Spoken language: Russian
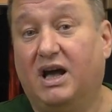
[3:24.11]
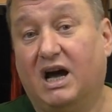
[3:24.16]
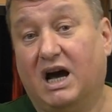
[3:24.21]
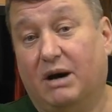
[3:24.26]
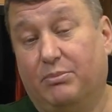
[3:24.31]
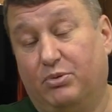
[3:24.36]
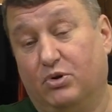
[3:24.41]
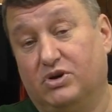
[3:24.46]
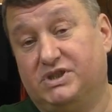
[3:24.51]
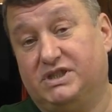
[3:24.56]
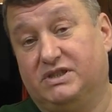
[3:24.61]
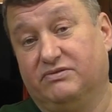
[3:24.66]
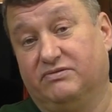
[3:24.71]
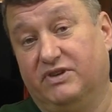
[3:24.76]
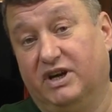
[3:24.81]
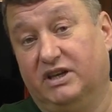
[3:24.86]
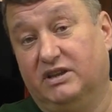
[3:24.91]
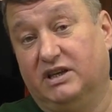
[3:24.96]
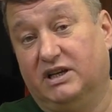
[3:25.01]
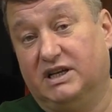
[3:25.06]
а просто
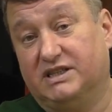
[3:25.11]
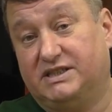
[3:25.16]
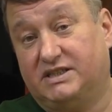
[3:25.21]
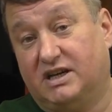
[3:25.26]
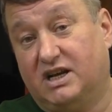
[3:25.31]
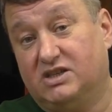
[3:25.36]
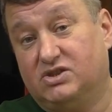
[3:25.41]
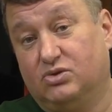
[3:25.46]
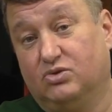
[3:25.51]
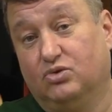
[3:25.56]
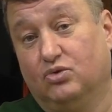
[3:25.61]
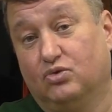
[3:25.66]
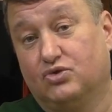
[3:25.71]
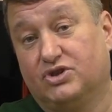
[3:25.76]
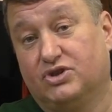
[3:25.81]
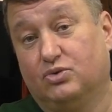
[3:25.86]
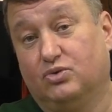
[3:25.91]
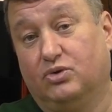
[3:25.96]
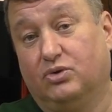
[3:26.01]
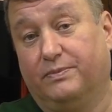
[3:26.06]
выгнали сразу
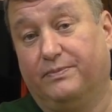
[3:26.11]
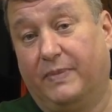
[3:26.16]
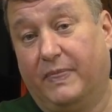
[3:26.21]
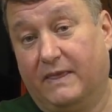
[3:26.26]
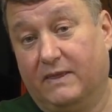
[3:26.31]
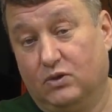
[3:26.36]
нужную,